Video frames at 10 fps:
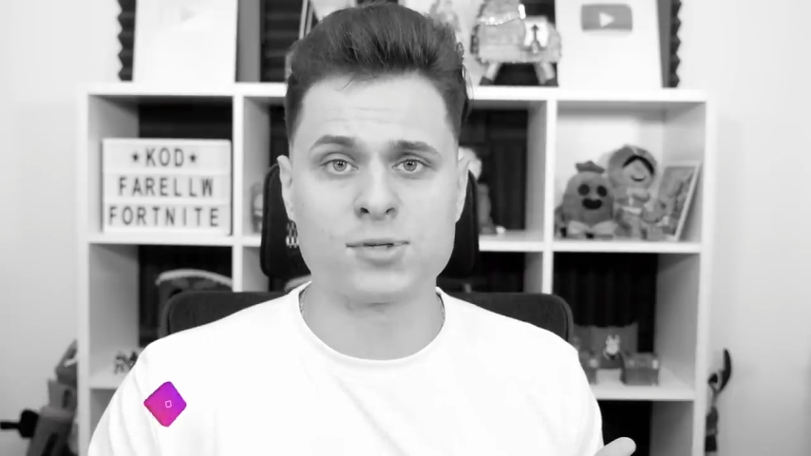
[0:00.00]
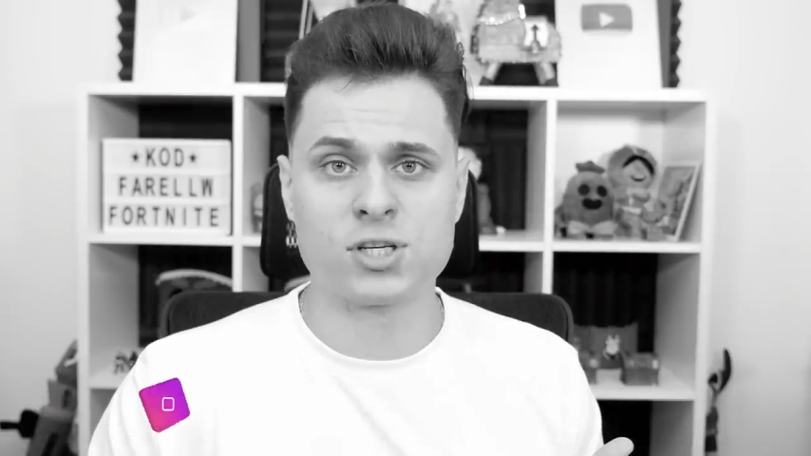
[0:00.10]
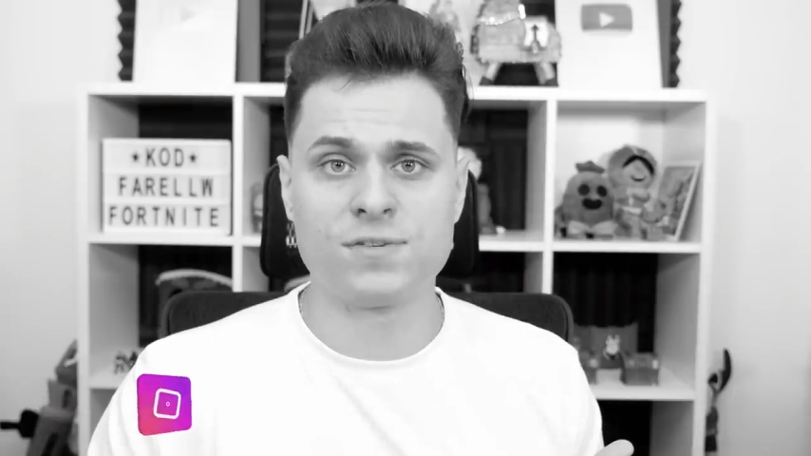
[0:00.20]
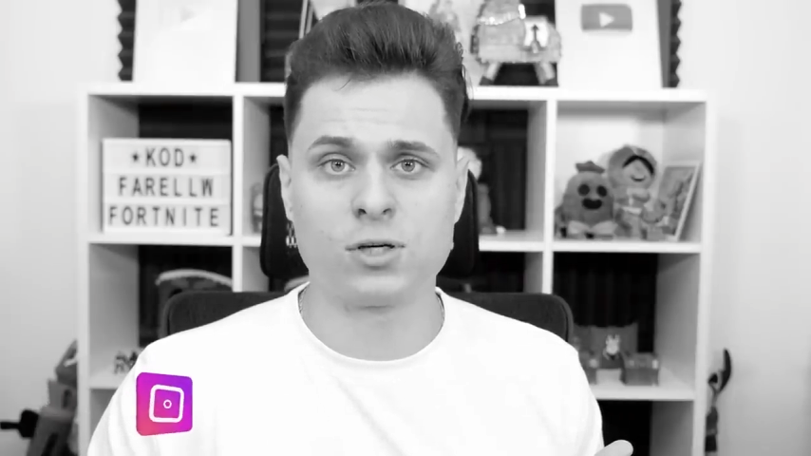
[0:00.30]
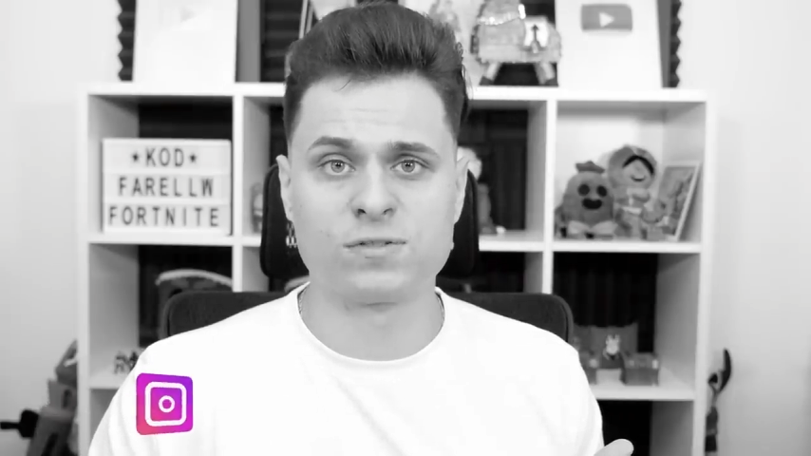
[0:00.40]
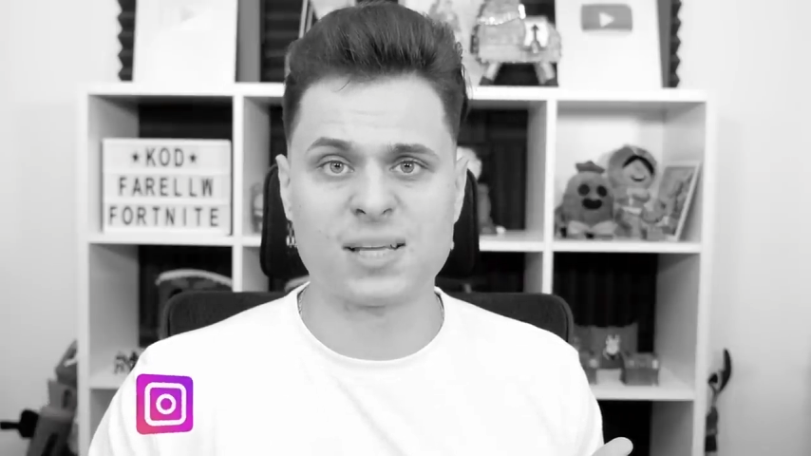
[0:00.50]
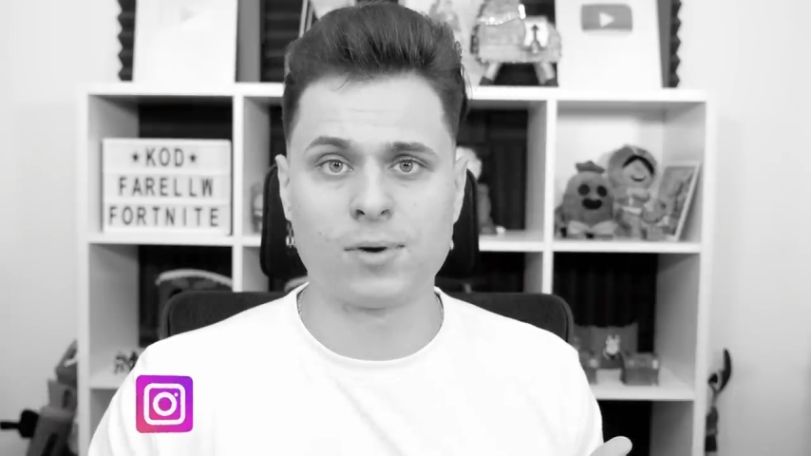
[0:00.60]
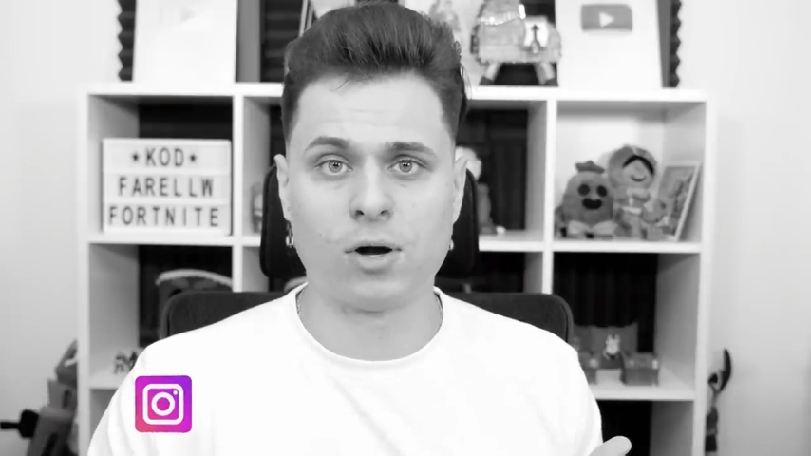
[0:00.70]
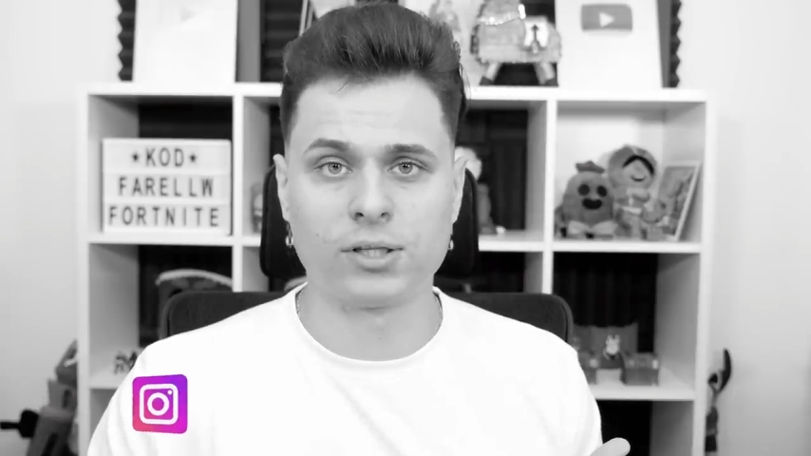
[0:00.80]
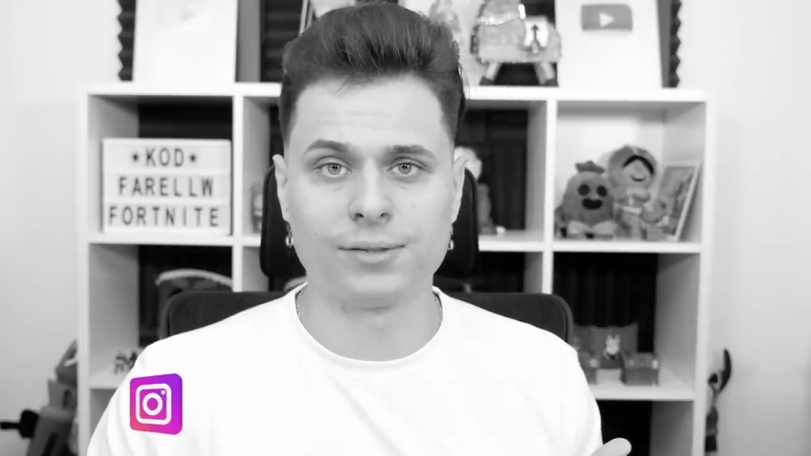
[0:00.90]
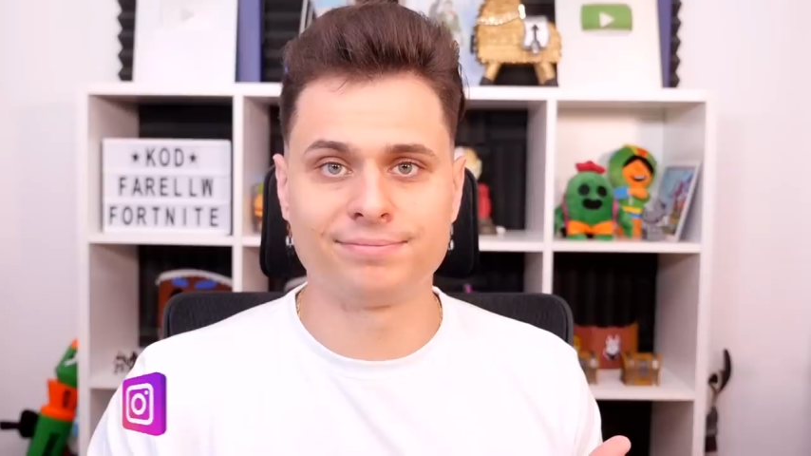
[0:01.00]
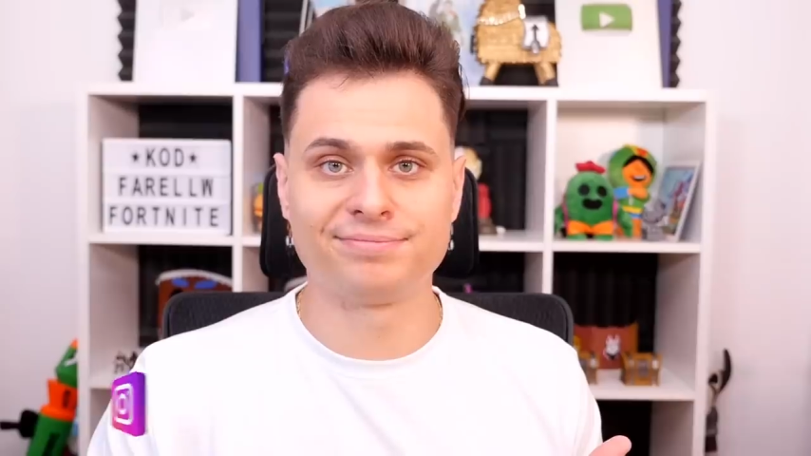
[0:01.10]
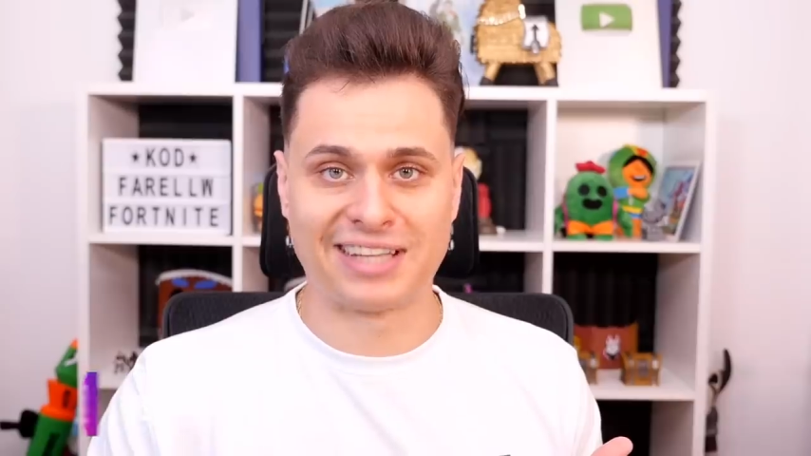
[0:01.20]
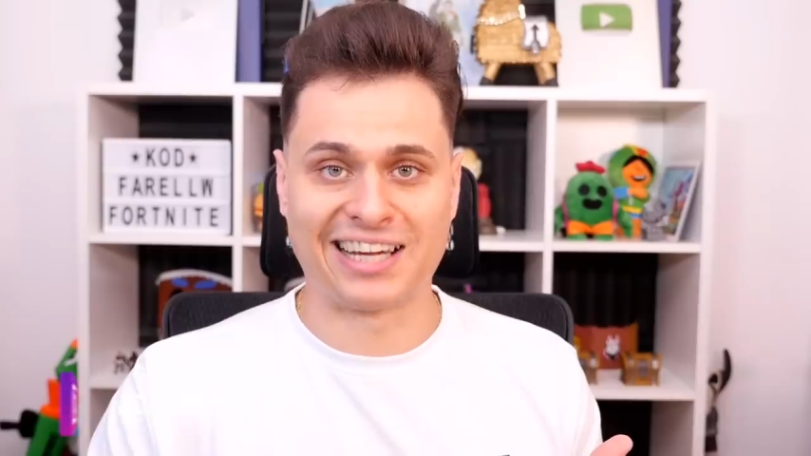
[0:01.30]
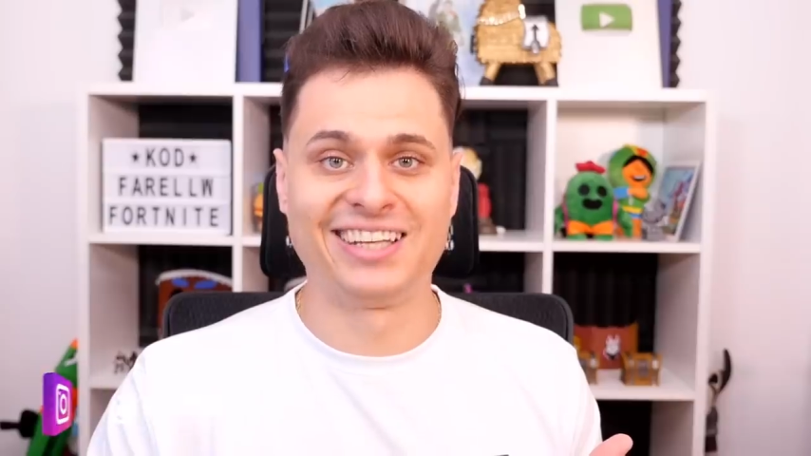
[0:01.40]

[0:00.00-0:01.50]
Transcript: przeciwników samochody. Tak,